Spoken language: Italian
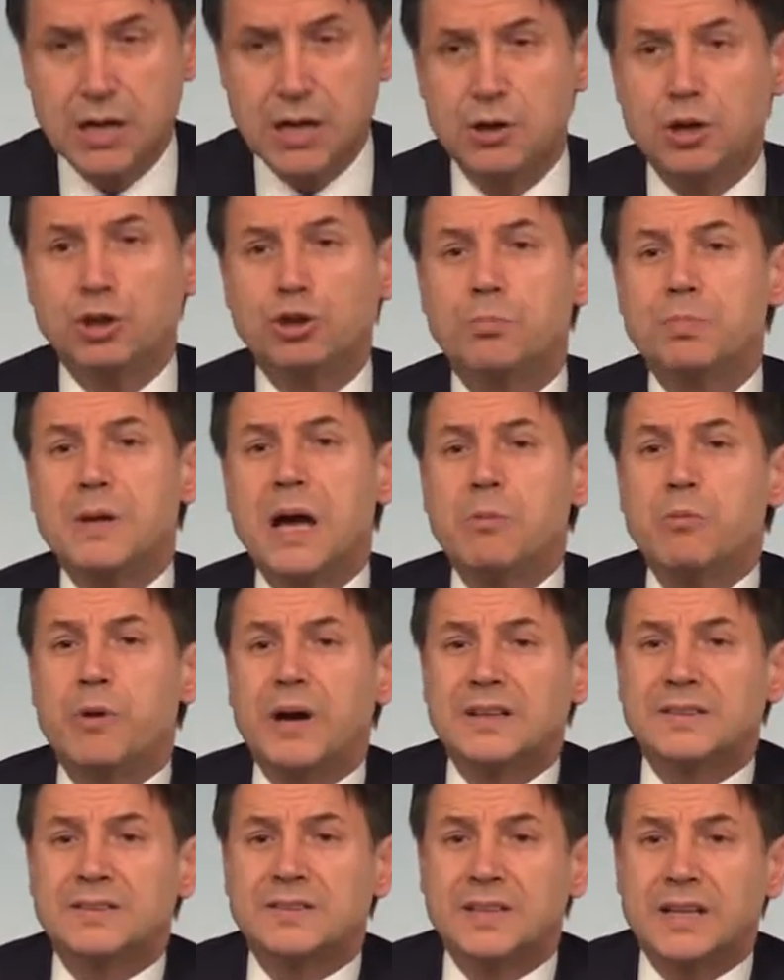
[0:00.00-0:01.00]
Noi dobbiamo
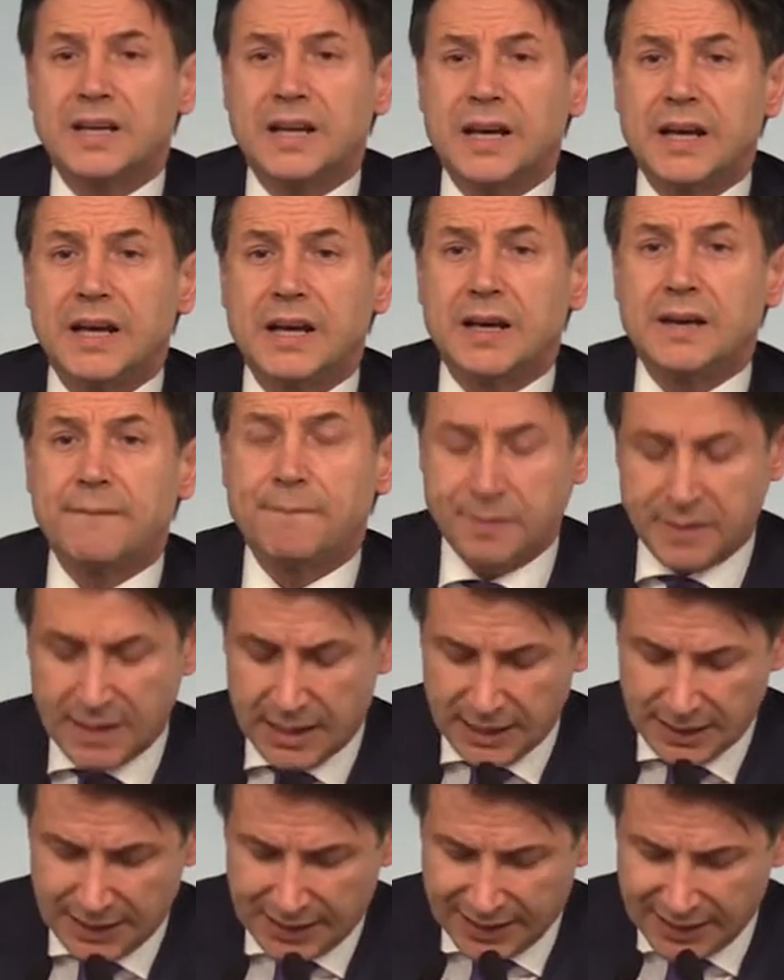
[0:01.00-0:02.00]
essere
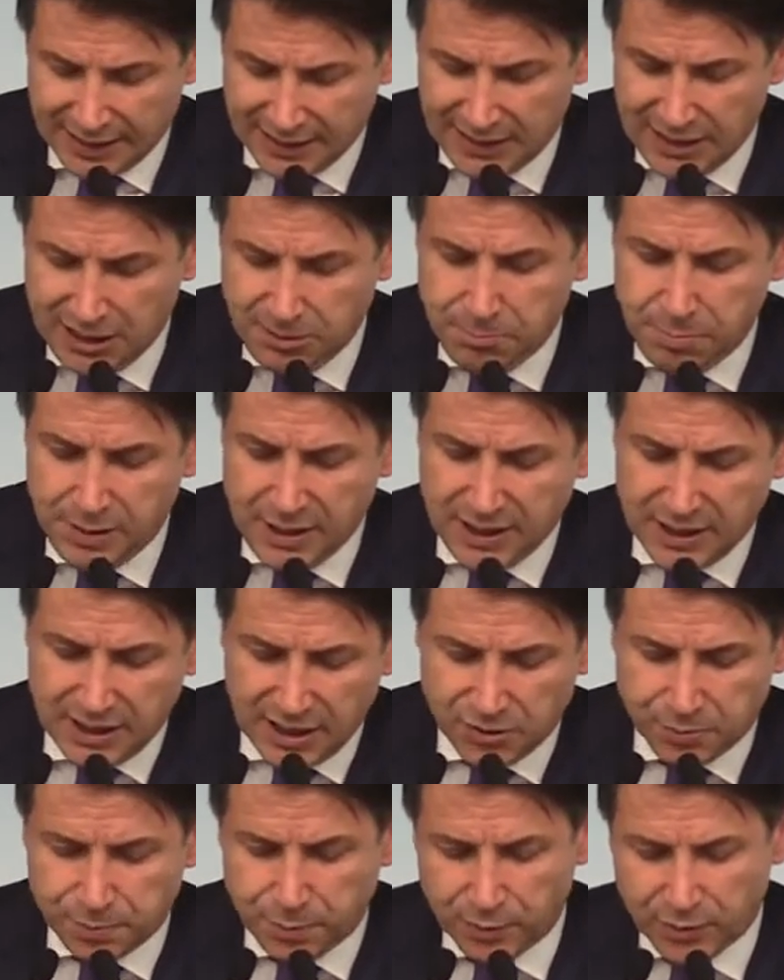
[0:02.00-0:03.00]
credibili,
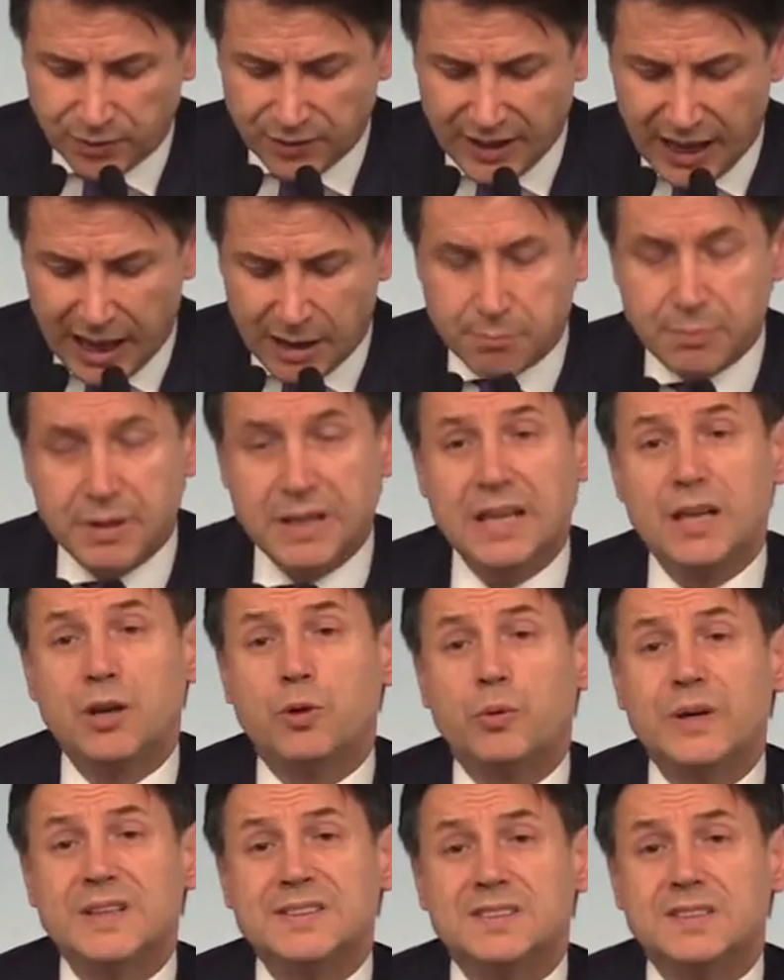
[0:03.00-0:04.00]
responsabili in
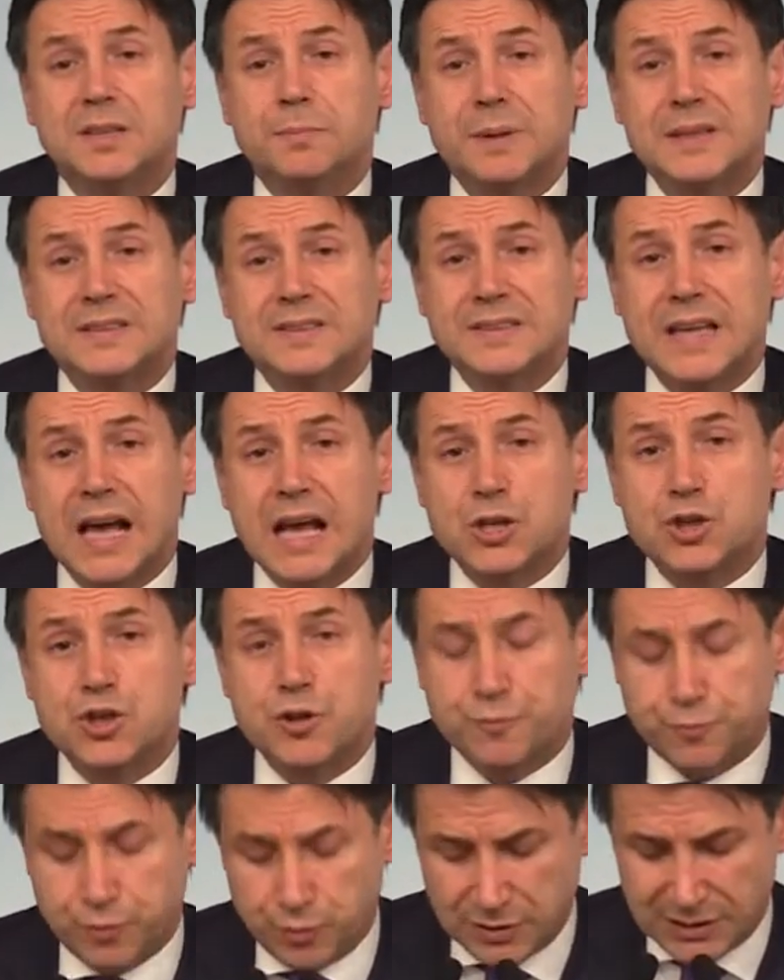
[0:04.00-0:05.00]
questi
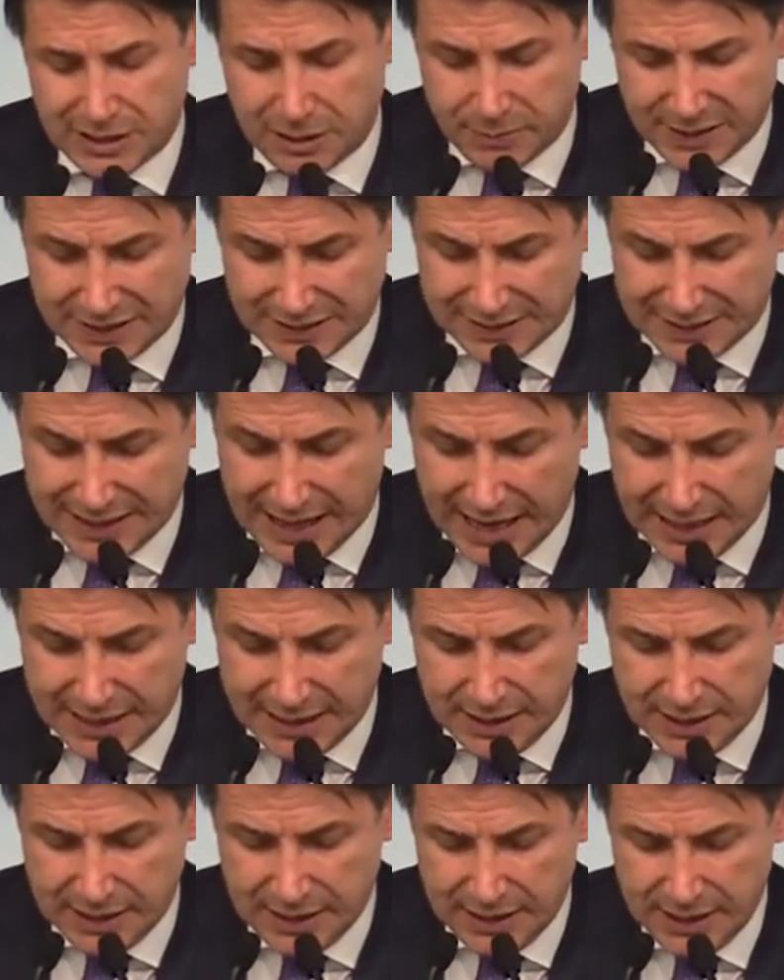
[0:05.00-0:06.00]
passaggi
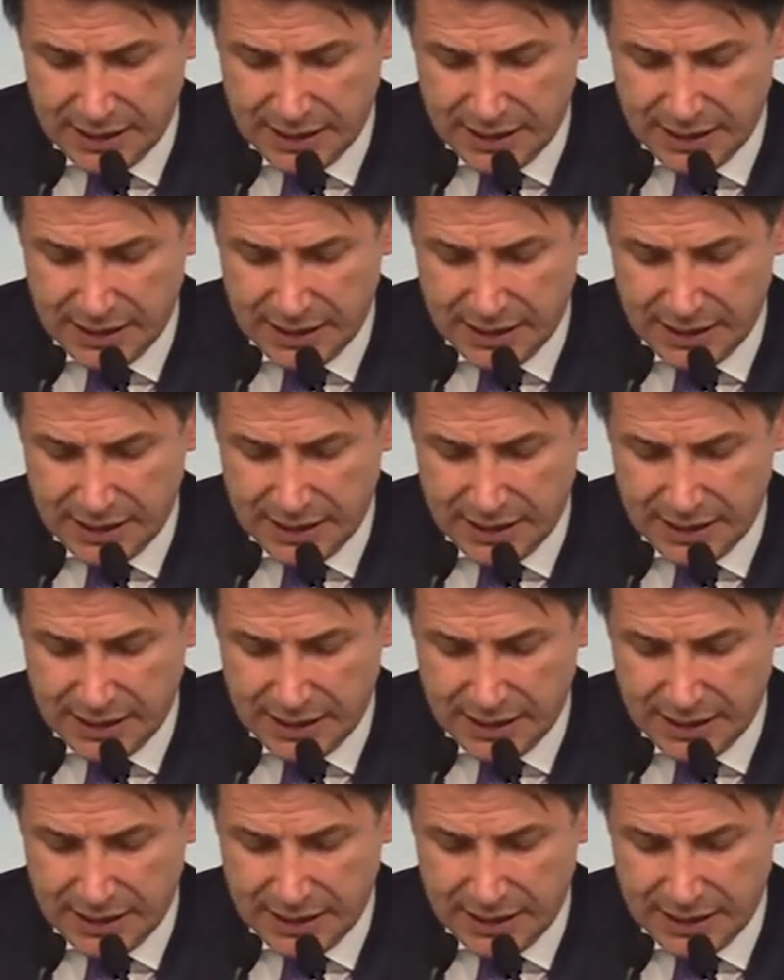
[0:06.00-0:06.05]
fondamentali.